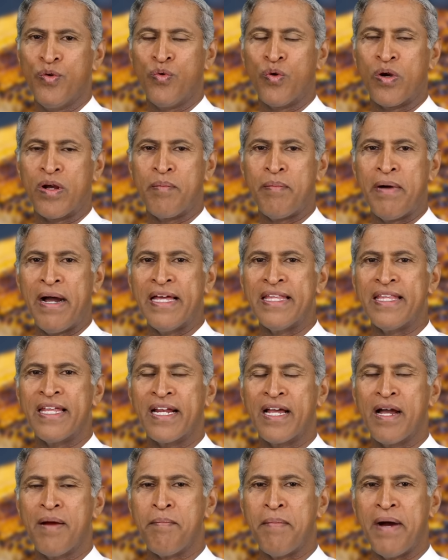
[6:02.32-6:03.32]
ఒక
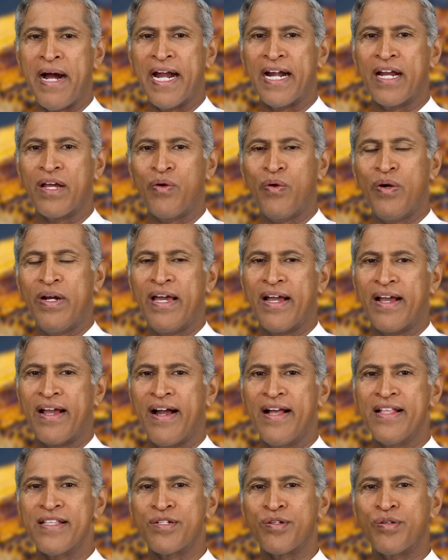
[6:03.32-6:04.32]
మాదిరిగా మాడకుండా
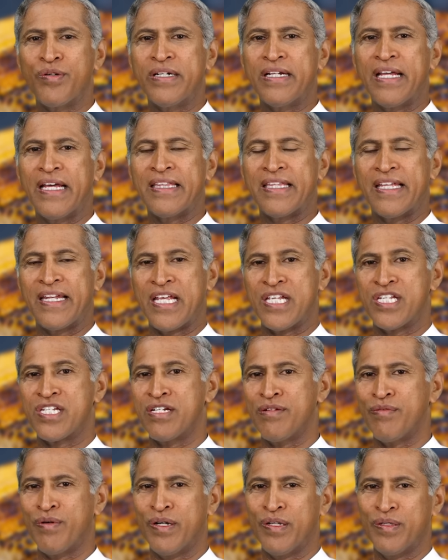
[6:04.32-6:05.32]
కాల్చుకుంటే అంత
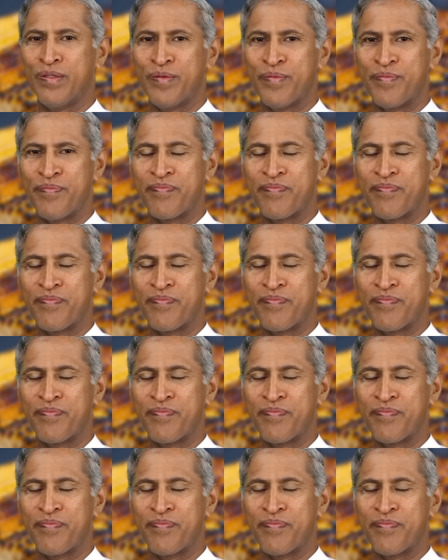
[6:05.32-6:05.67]
నష్టం ఉండదు